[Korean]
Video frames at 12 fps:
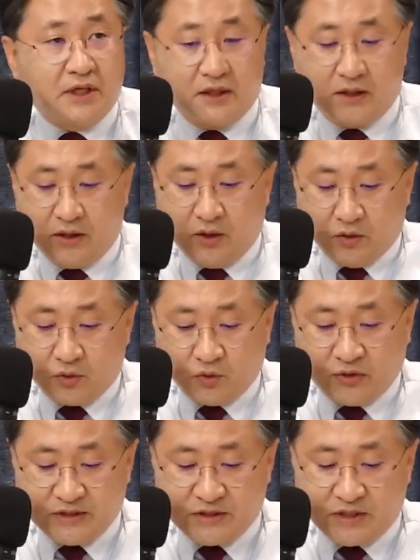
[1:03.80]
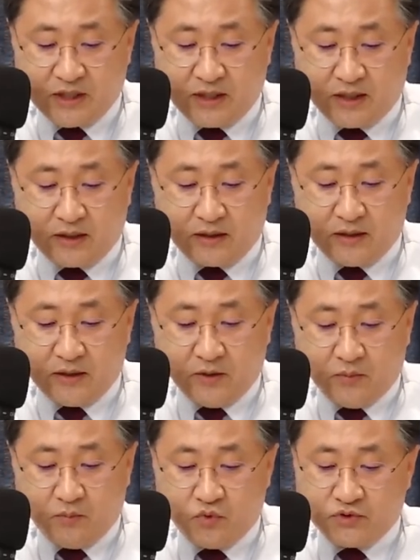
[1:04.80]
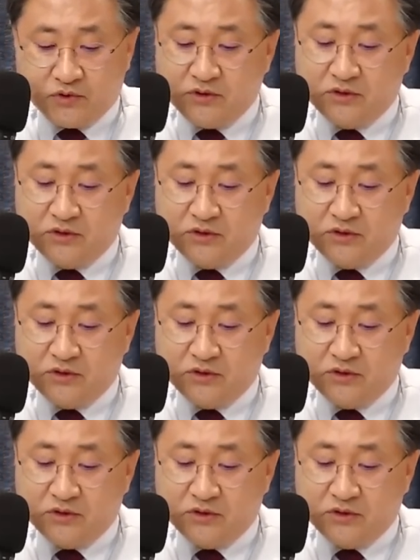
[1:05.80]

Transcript: 음. 도대체 무슨